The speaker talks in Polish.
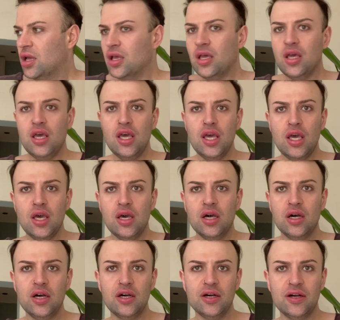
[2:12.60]
i
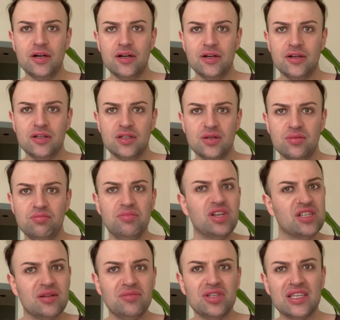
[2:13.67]

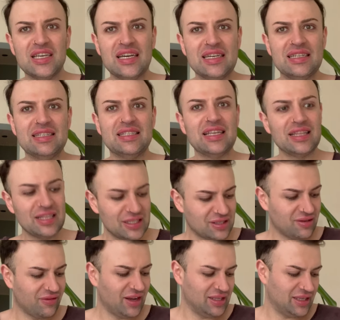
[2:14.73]
bierzemy się za
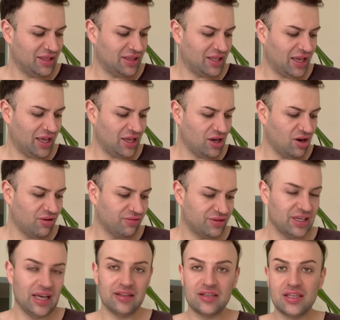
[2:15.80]
testowanie tej
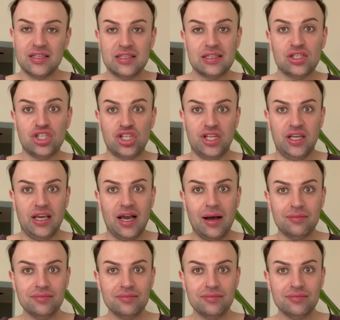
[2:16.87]
owsianki z chia.